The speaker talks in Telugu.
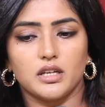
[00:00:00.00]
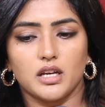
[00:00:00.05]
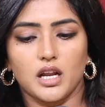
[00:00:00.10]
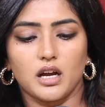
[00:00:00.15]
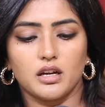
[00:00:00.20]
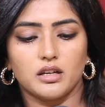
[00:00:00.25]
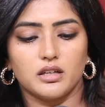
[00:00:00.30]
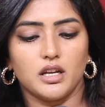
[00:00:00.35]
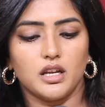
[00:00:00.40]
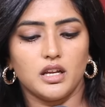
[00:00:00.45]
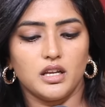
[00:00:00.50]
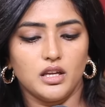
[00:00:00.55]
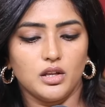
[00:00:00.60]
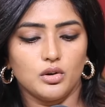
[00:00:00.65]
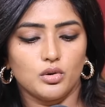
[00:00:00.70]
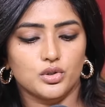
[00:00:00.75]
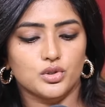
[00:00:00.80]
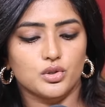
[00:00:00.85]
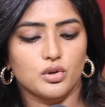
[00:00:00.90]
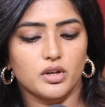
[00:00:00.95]
నా నేను
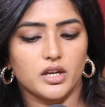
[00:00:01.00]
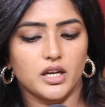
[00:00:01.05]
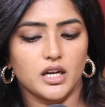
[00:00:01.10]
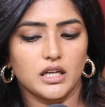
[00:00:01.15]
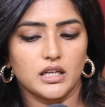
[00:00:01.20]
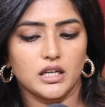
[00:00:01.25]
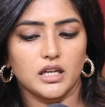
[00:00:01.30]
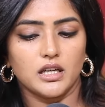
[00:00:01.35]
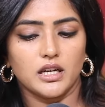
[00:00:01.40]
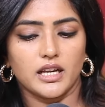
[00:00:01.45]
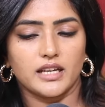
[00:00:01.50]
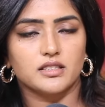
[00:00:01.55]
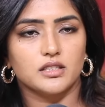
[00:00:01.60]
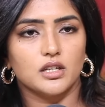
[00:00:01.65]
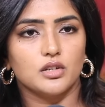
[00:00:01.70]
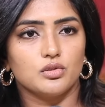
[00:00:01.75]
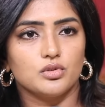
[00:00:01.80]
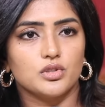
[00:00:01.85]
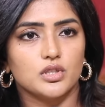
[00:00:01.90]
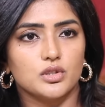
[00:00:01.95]
ఈరోజు ఓకే అంటే నెక్స్ట్
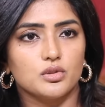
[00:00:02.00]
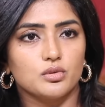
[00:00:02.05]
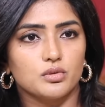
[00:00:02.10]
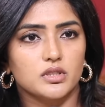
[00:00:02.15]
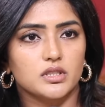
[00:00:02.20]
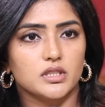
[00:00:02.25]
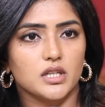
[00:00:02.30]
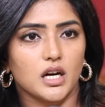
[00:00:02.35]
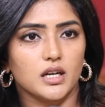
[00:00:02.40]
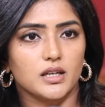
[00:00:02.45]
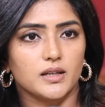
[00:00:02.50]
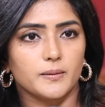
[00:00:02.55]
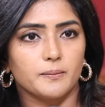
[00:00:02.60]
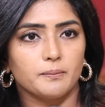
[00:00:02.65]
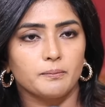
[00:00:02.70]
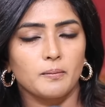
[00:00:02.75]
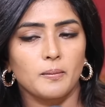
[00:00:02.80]
డే నుంచి షూట్ స్టార్ట్